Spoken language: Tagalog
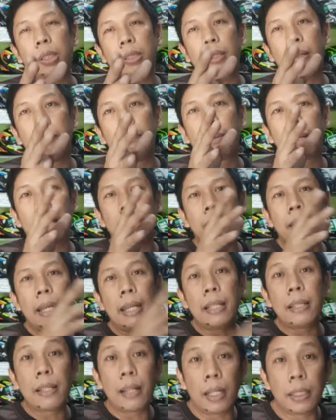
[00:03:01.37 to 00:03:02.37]
sa isang brand
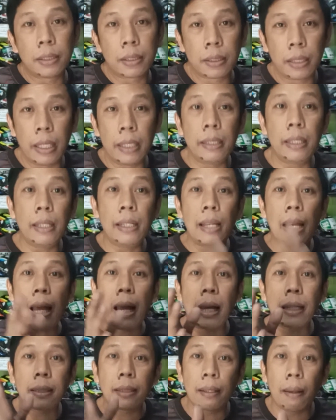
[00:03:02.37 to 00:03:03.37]
ay large, hindi
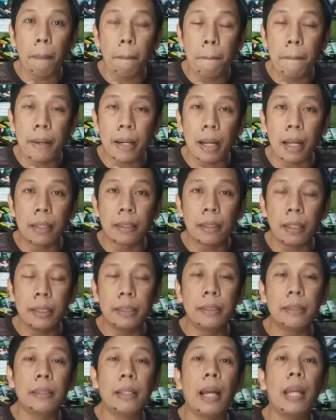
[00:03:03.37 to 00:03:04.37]
lahat ng brand
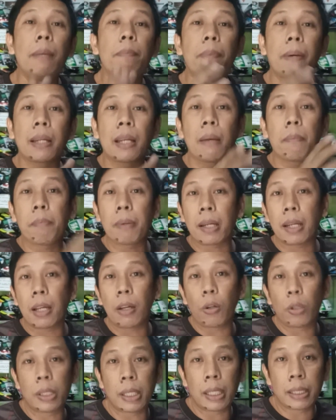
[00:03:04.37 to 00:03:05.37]
ay
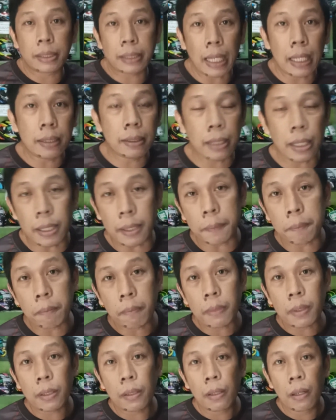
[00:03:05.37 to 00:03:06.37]
pare-pareho ng sizing.
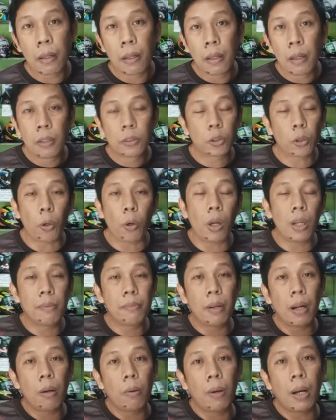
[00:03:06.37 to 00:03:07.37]
So, kung
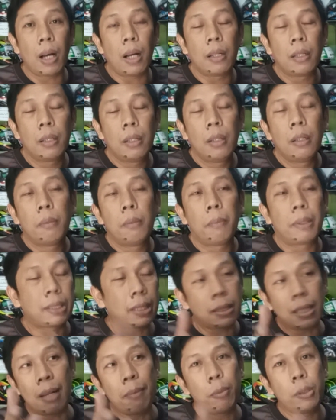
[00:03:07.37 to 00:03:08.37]
halimbawa,
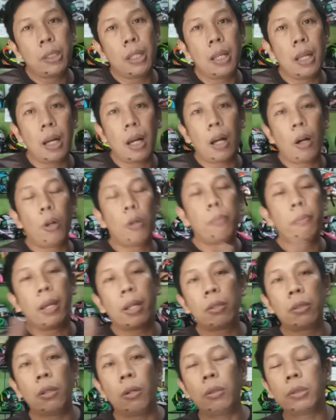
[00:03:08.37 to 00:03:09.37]
magsasampo na lang ako,
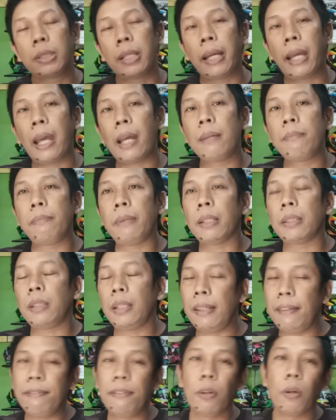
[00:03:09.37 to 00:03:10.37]
meron ako isang helmet,
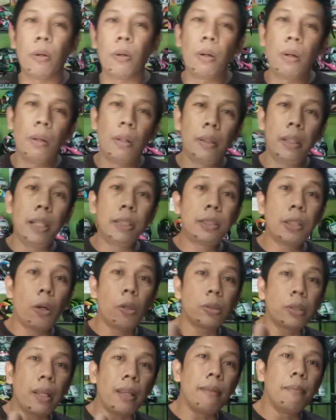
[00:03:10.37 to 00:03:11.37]
Evo. Large ako
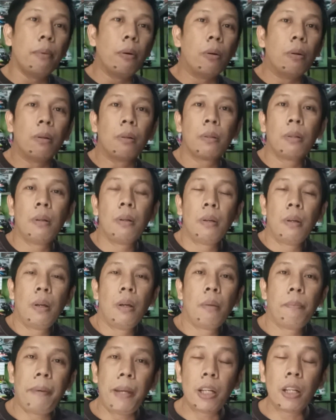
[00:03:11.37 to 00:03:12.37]
sa Evo.
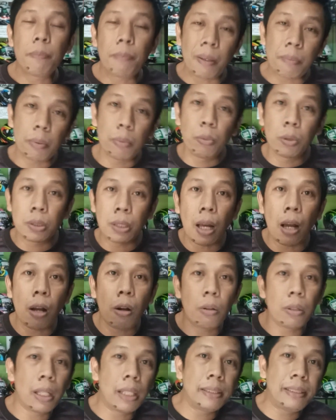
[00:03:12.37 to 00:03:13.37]
Pero pag pumunta
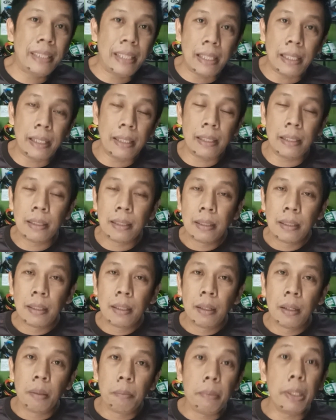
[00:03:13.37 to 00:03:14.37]
ako ng Geely,
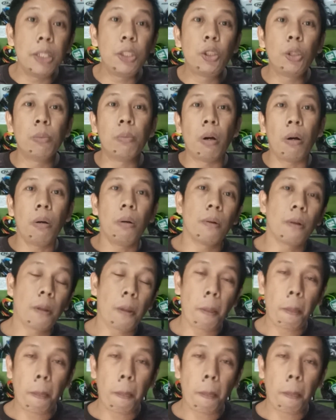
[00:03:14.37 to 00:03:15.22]
medium ako.